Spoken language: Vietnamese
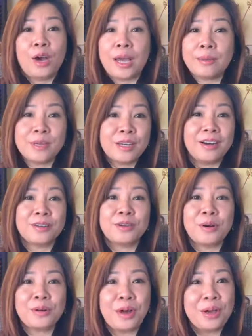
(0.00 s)
em chỉ cần
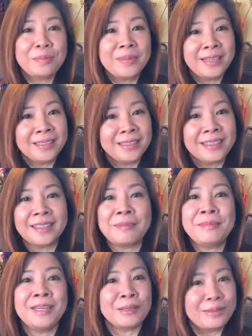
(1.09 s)
vô đó em nhìn những cái tấm
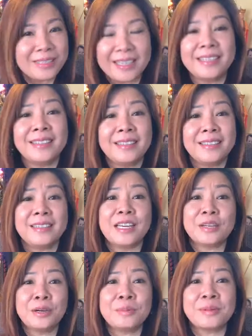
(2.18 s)
hình của chị chị
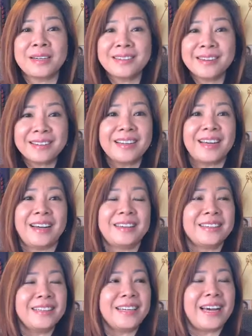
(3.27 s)
cười một cách rất là
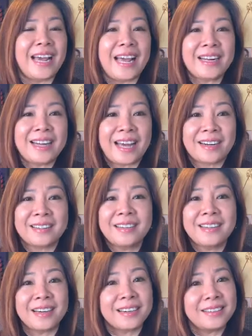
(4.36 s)
rất là an lạc rất
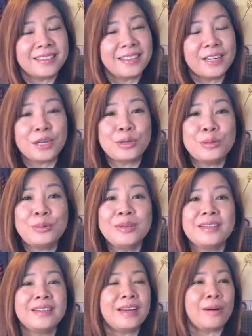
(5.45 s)
là rất là vui
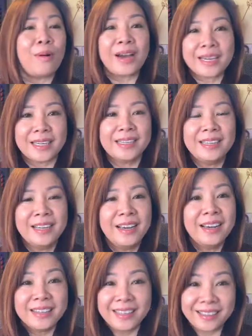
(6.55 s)
rất là hoan hỉ
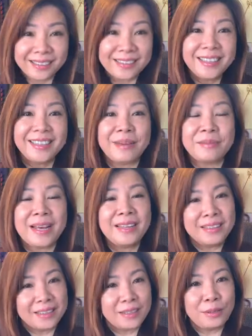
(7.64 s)
thì tự nhiên em thấy
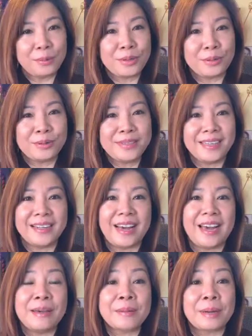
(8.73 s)
những cái nụ cười của chị là
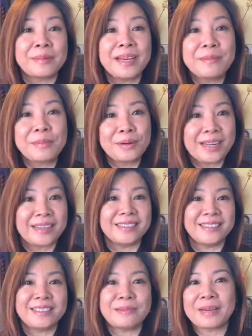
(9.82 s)
em cảm thấy em có năng
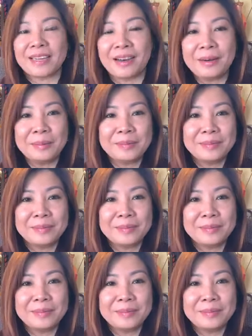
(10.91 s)
lượng trong ngày đó